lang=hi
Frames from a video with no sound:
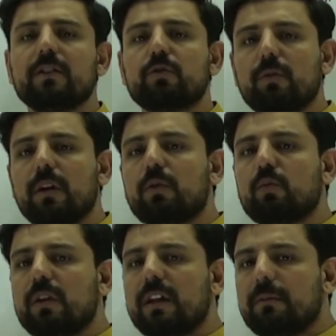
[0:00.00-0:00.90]
स्क्वायर
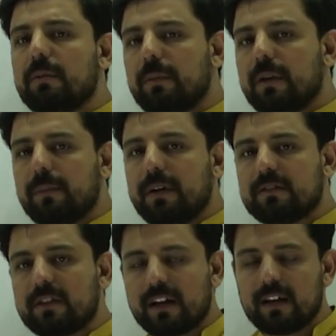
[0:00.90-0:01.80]
रूट लेने पे मेरे पास
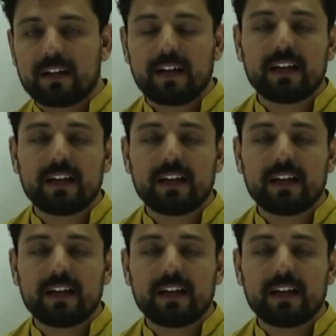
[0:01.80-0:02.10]
ट्रायंगल का